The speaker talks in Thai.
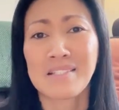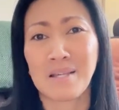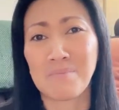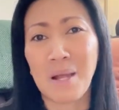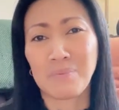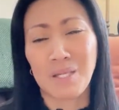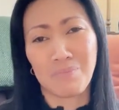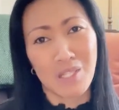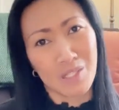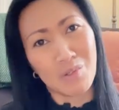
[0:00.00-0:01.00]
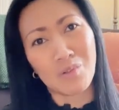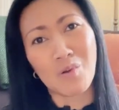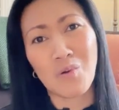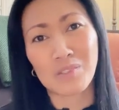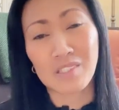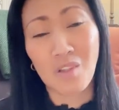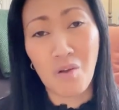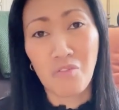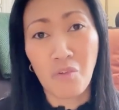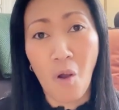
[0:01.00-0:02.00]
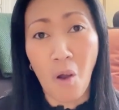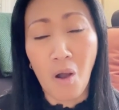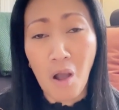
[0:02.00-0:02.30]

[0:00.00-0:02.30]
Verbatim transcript: สำหรับคลิปนี้นิวก็คงจะต้องขอ